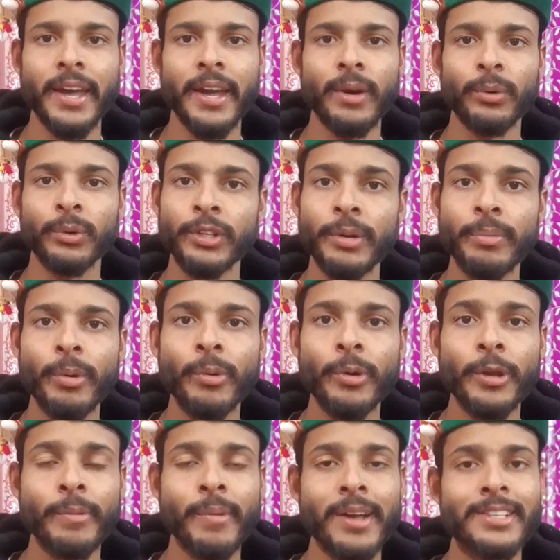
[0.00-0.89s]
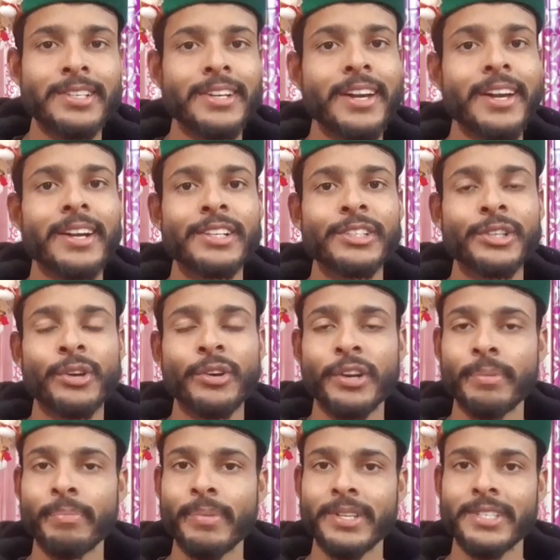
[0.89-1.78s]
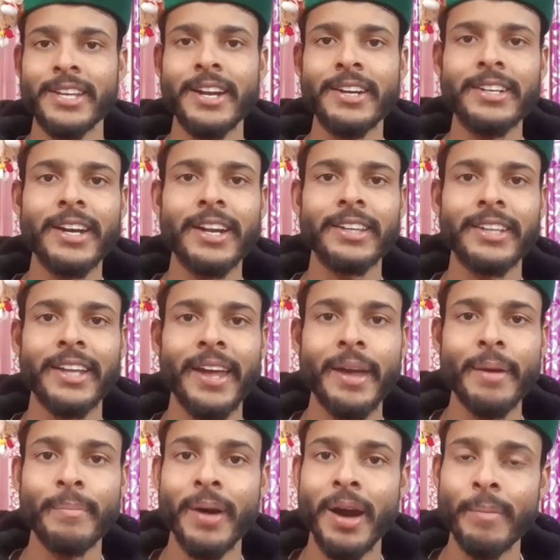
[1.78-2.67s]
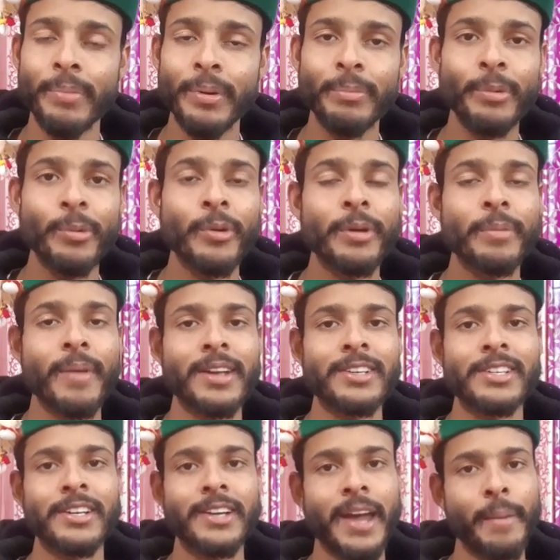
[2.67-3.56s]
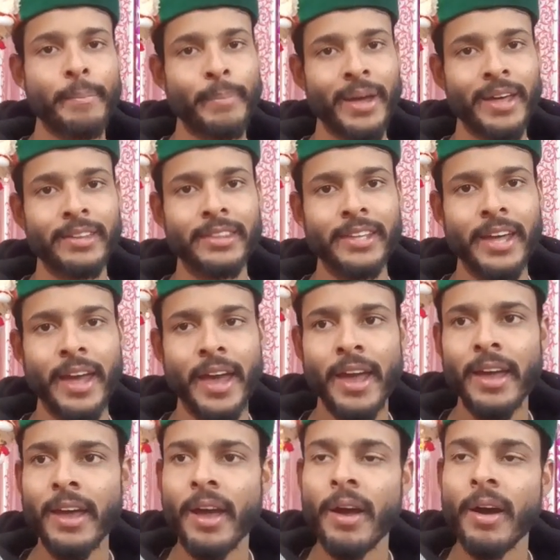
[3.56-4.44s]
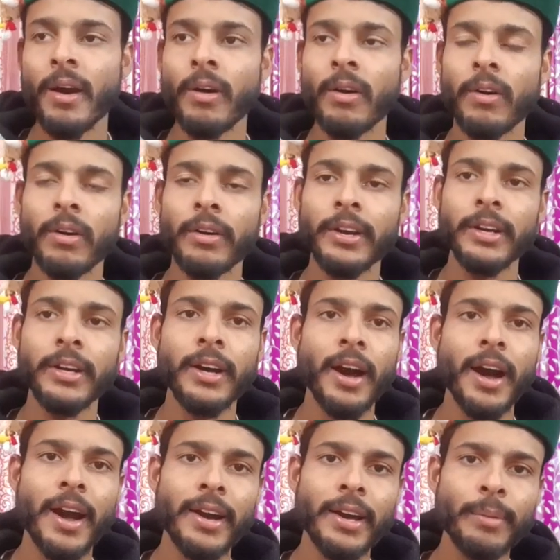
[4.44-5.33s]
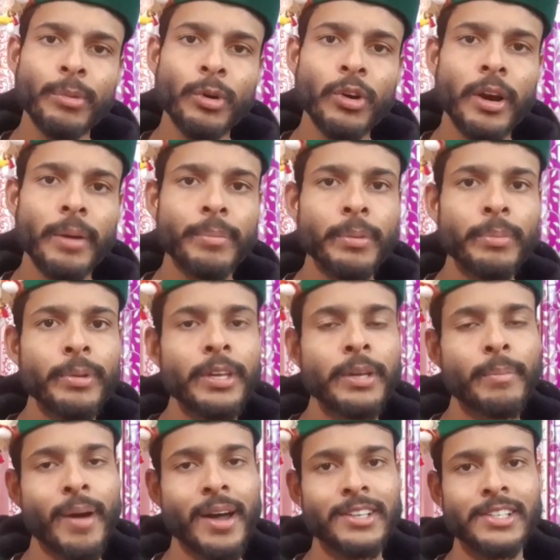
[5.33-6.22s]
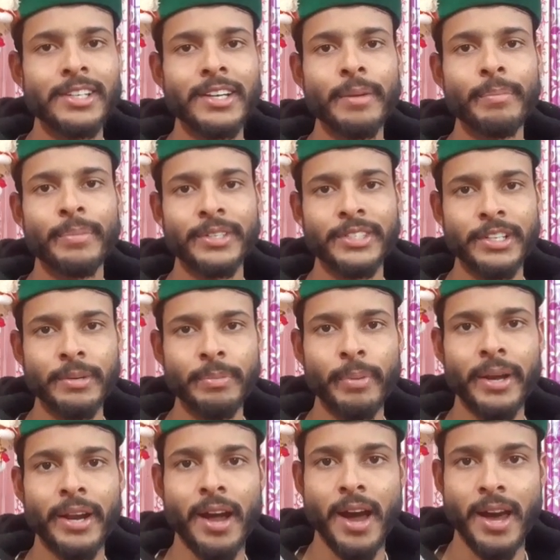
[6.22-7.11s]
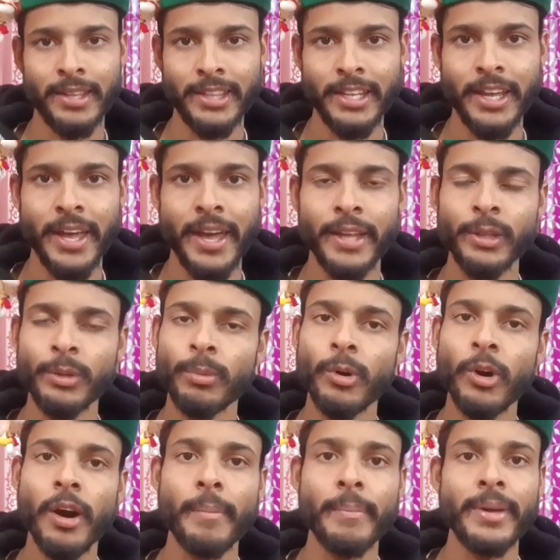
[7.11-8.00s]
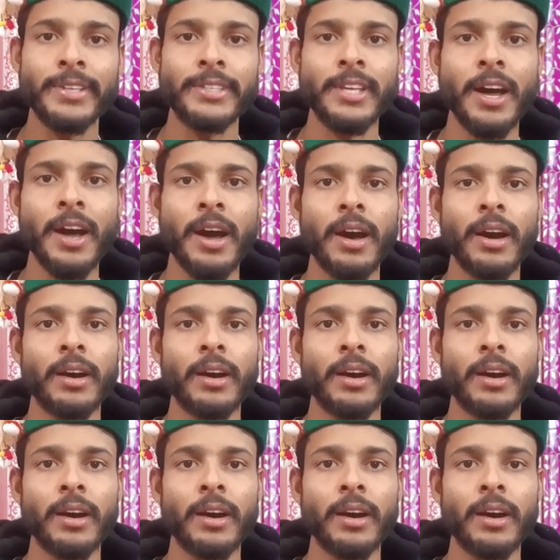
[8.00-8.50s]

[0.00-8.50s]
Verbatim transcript: हैं उधर भी वो हिमाचल के कल्चर को रिप्रेजेंट करते हैं वहाँ पर भी वो हिमाचली कैप पहनते हैं और अगर वो कभी भी हिमाचल के विजिट पर आते हैं तो वो हमेशा